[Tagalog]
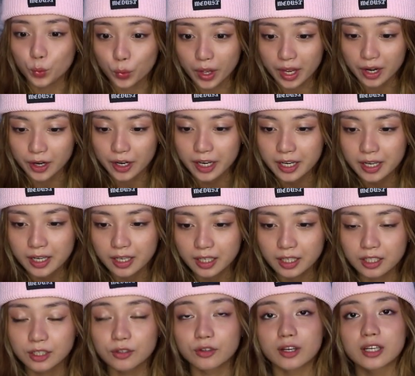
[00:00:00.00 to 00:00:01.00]
Wear,
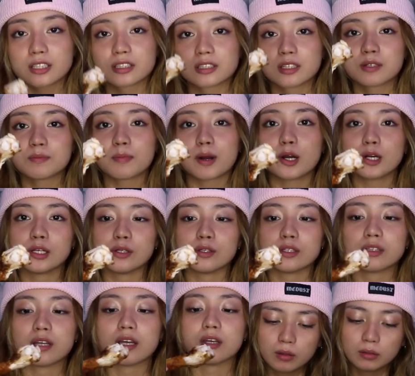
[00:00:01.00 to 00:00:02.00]
yung kay Sir
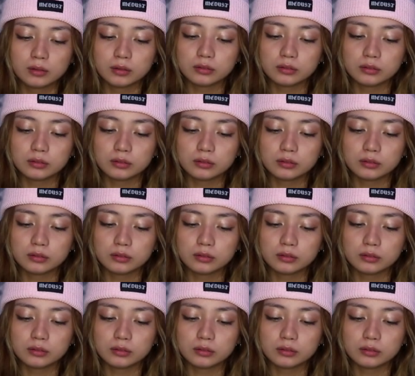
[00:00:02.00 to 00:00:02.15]
Marlon.